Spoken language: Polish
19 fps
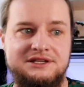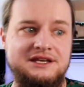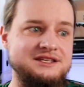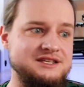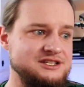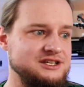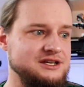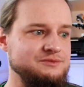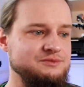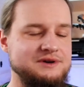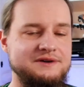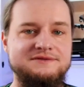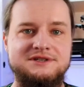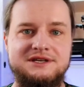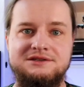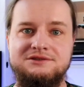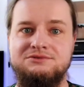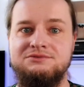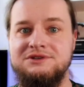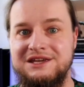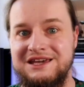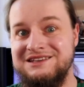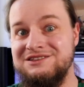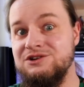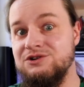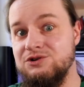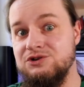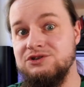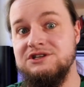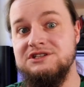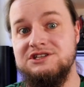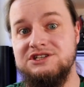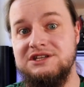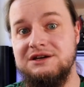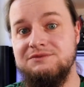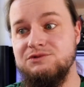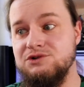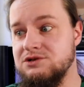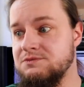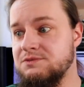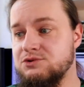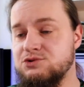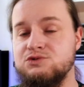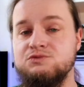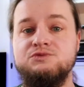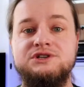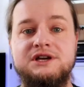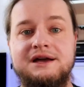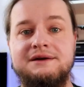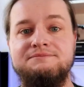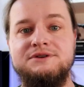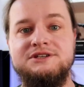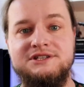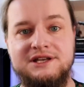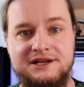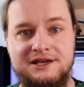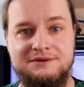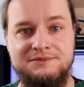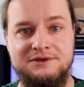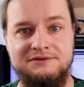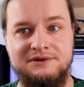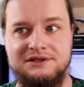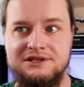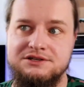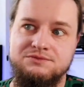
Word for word: teraz, jeżeli byłem w centrum, niejednokrotnie też tak było, że po prostu musiałem pić takie piwa,